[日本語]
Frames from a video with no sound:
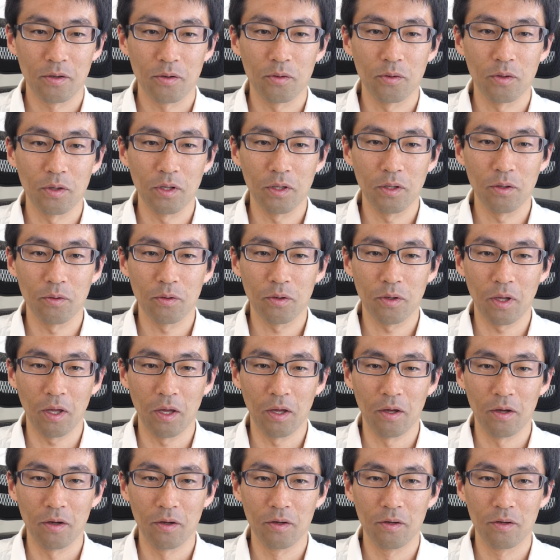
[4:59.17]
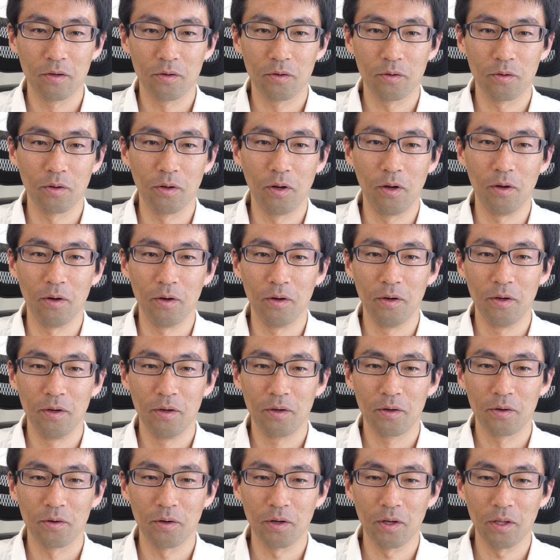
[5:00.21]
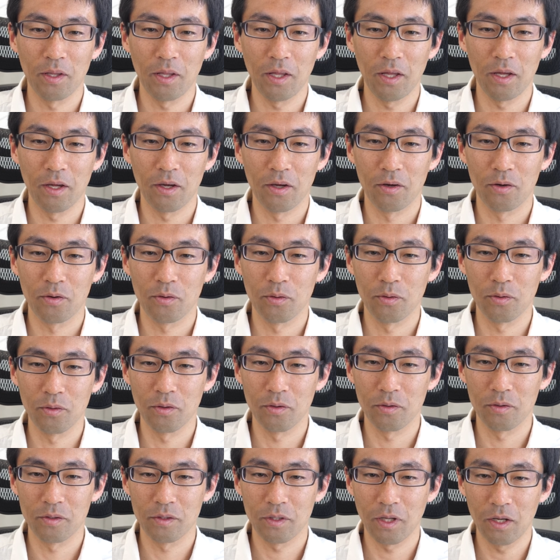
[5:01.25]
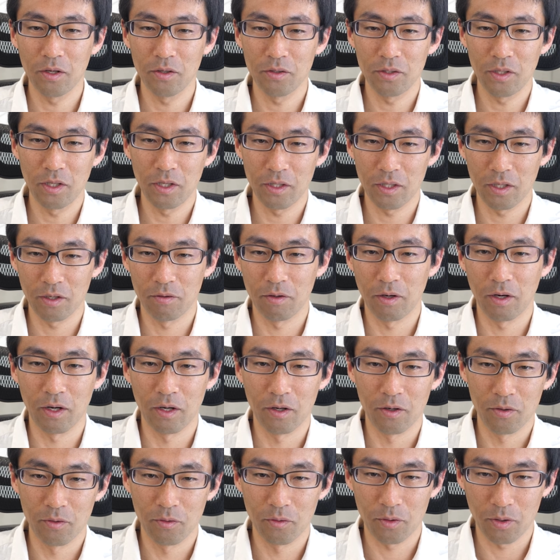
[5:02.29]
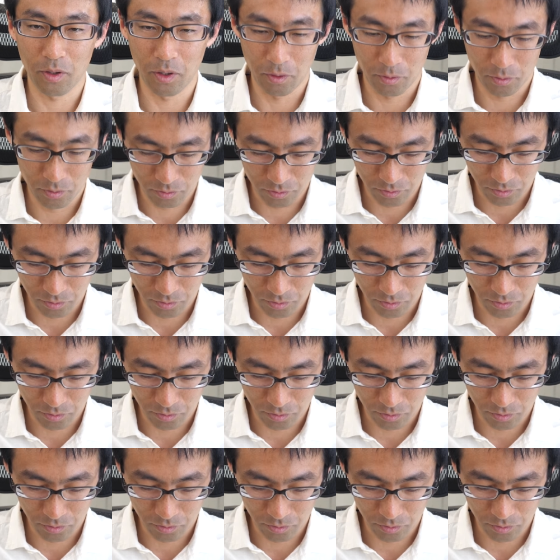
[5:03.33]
これで OK ここれでこのタイルデータは OK 保